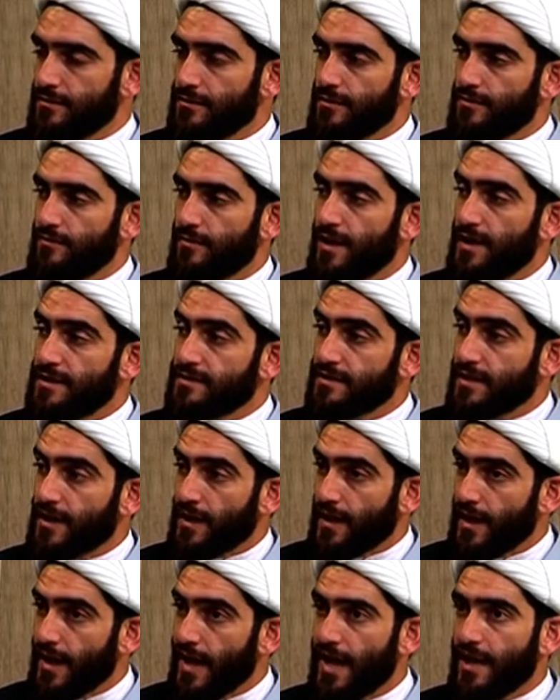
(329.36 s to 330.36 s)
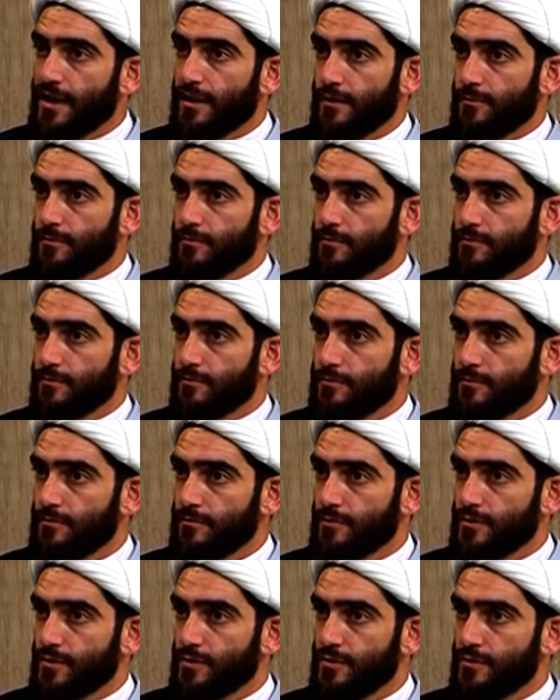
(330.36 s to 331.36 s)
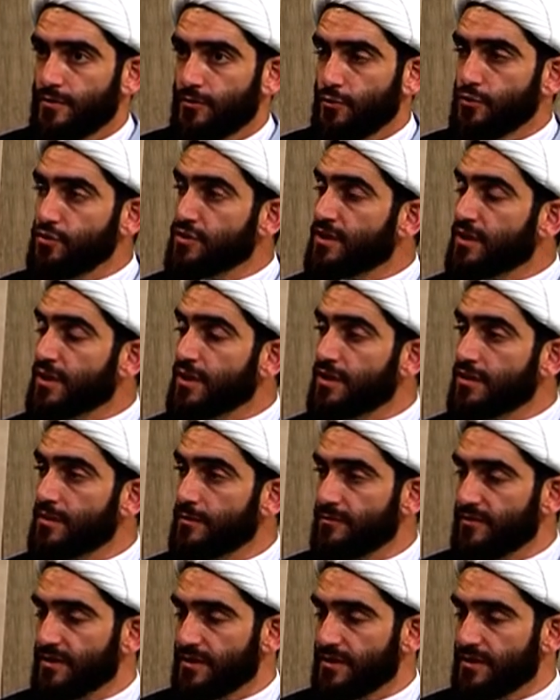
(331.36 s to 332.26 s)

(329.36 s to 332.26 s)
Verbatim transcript: является реальным, но скрытым